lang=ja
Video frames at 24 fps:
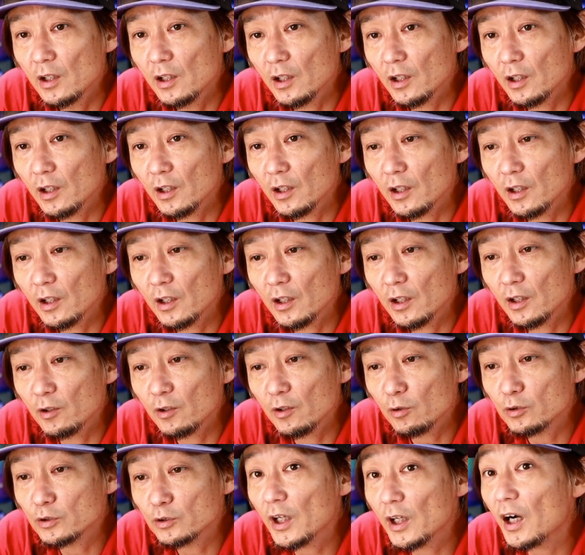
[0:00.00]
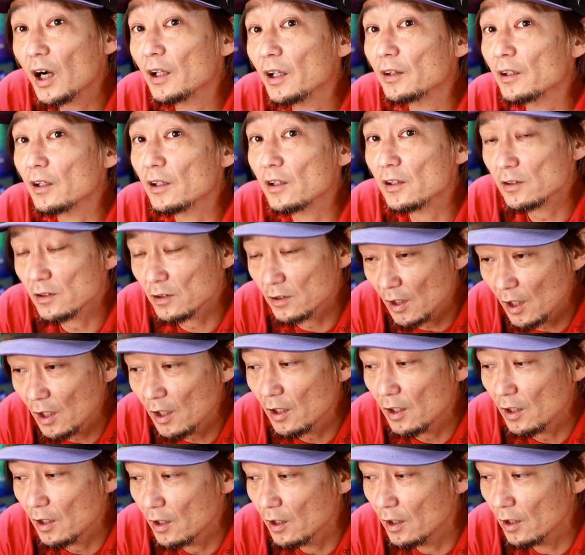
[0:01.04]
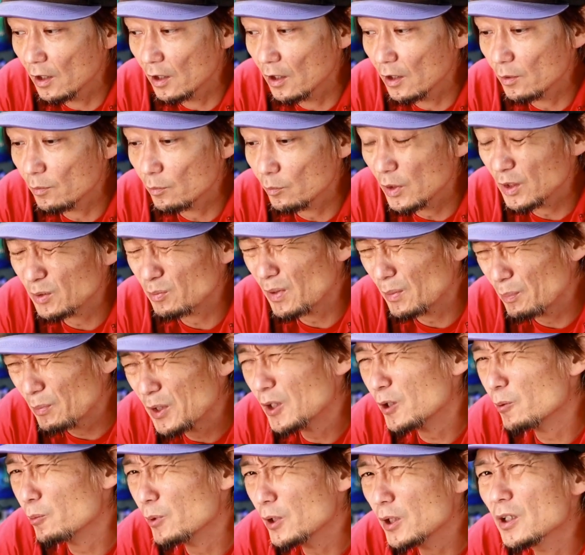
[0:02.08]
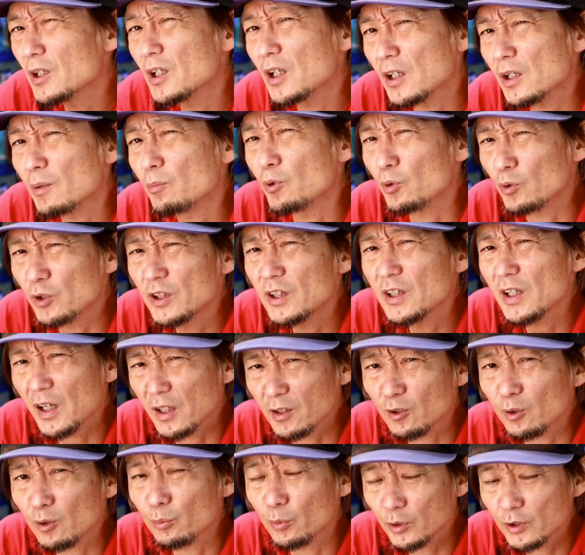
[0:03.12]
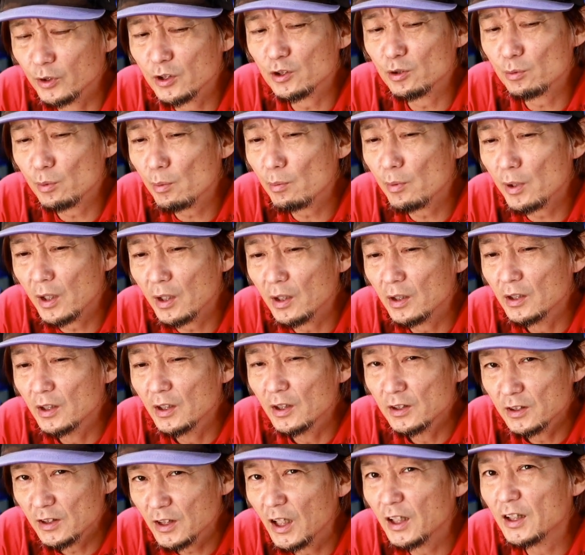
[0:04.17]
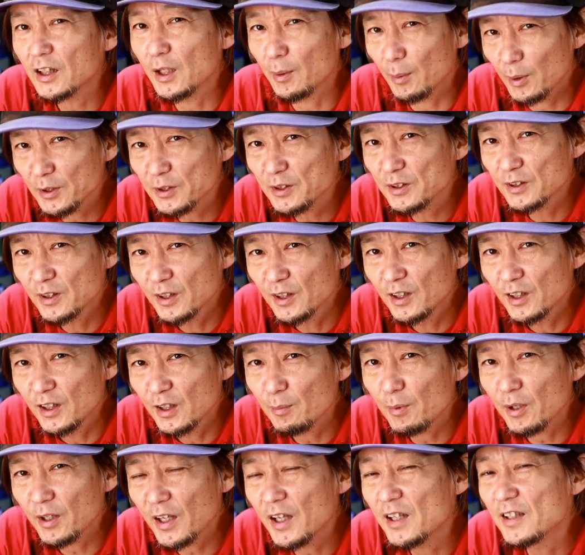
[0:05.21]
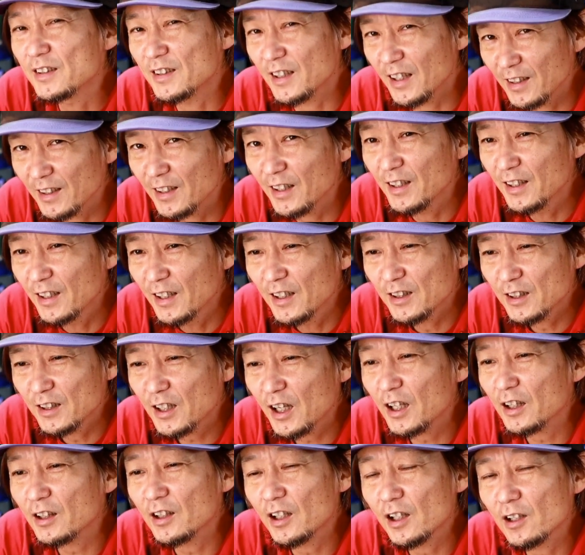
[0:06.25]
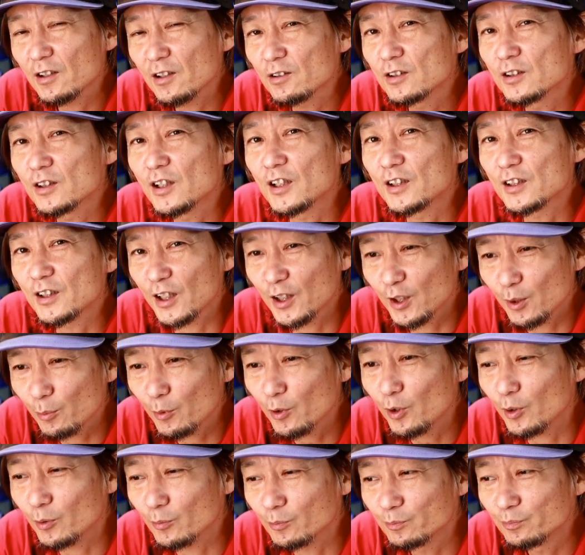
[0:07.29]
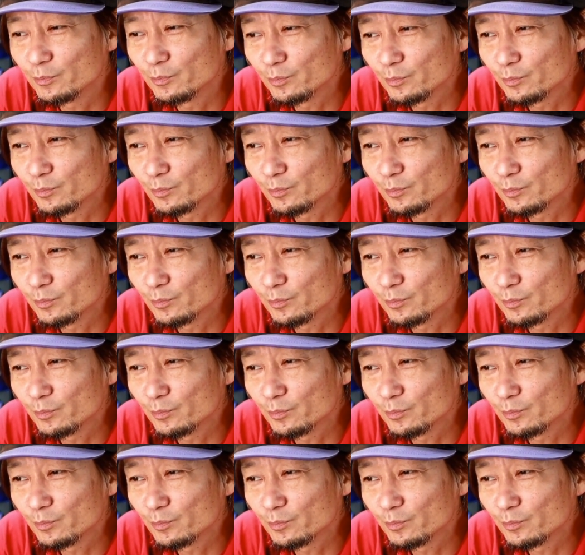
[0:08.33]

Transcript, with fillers: えー、良くなかったですね、えー、まあ、まあ、ビッグミニなんでもういいやと思ってそのまま使ってます今現在ね使ってるんですけども